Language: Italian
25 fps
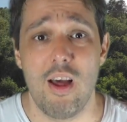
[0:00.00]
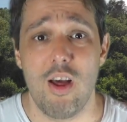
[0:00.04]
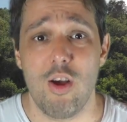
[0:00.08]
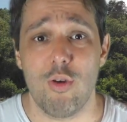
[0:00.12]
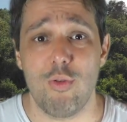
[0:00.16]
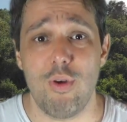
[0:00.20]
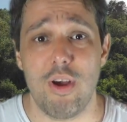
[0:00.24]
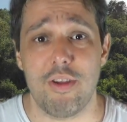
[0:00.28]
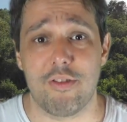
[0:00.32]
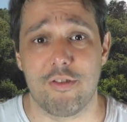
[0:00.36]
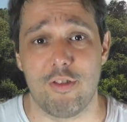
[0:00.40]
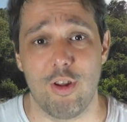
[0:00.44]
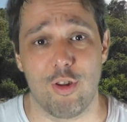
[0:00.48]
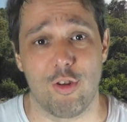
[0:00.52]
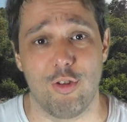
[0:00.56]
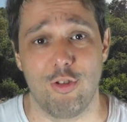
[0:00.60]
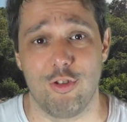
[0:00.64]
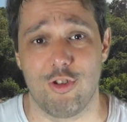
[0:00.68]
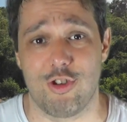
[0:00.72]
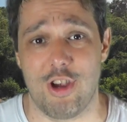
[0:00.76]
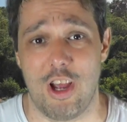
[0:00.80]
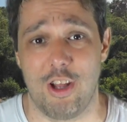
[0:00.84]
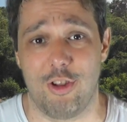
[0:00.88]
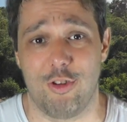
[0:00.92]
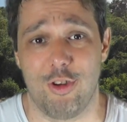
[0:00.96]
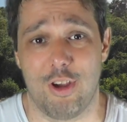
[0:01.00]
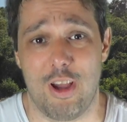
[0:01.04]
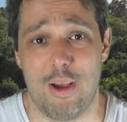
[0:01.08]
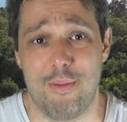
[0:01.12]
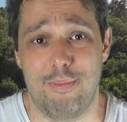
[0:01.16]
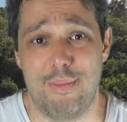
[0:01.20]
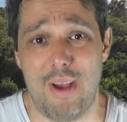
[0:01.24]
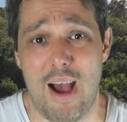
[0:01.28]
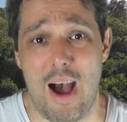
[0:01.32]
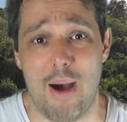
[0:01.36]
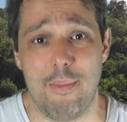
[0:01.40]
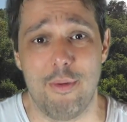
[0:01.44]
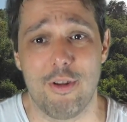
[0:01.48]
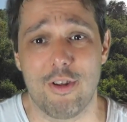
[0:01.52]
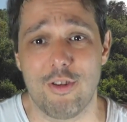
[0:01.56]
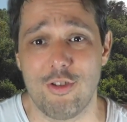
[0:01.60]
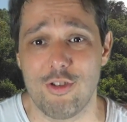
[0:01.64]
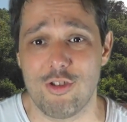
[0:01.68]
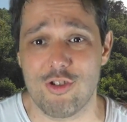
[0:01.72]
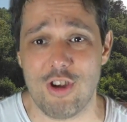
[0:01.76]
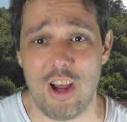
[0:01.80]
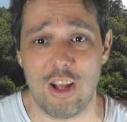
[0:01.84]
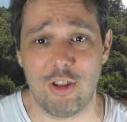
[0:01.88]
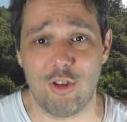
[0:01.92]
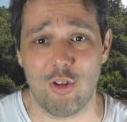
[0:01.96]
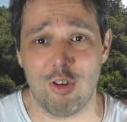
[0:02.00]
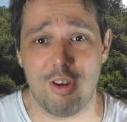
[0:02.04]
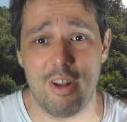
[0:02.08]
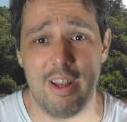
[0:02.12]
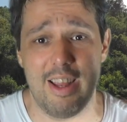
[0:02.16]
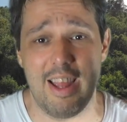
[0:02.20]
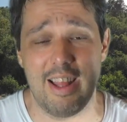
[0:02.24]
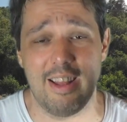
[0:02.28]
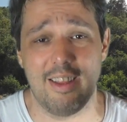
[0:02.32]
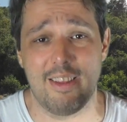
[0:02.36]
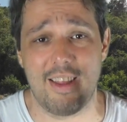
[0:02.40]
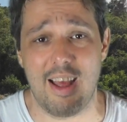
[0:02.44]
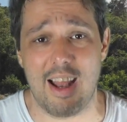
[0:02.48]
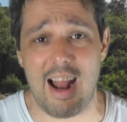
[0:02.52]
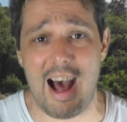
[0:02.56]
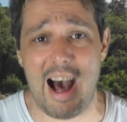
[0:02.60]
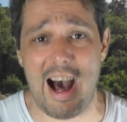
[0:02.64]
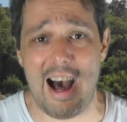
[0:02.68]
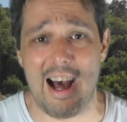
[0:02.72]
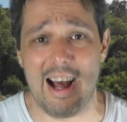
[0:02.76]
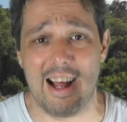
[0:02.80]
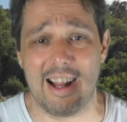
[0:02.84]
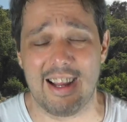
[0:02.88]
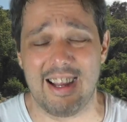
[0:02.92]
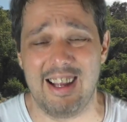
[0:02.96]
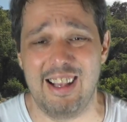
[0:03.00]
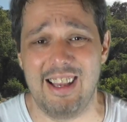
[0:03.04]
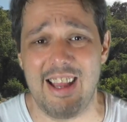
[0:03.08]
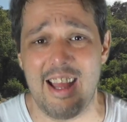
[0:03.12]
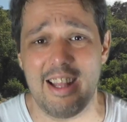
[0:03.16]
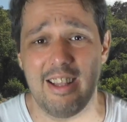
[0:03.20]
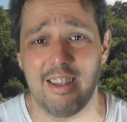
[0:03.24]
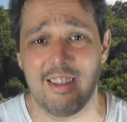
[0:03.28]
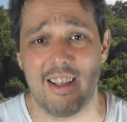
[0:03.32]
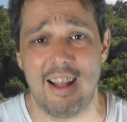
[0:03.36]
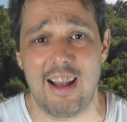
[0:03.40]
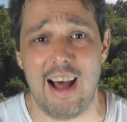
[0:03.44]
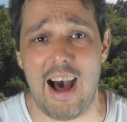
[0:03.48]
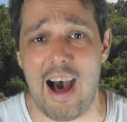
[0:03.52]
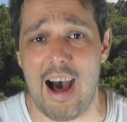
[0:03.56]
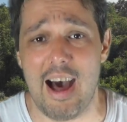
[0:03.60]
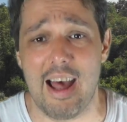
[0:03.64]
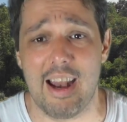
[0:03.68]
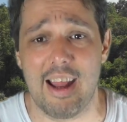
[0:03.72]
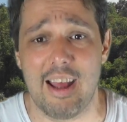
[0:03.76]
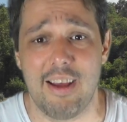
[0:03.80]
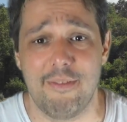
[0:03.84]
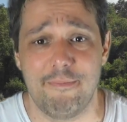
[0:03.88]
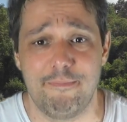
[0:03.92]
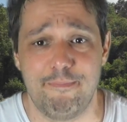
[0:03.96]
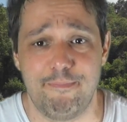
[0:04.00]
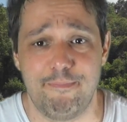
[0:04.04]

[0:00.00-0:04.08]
Questo è il concetto che abbiamo, il concetto clientelare. clientelare.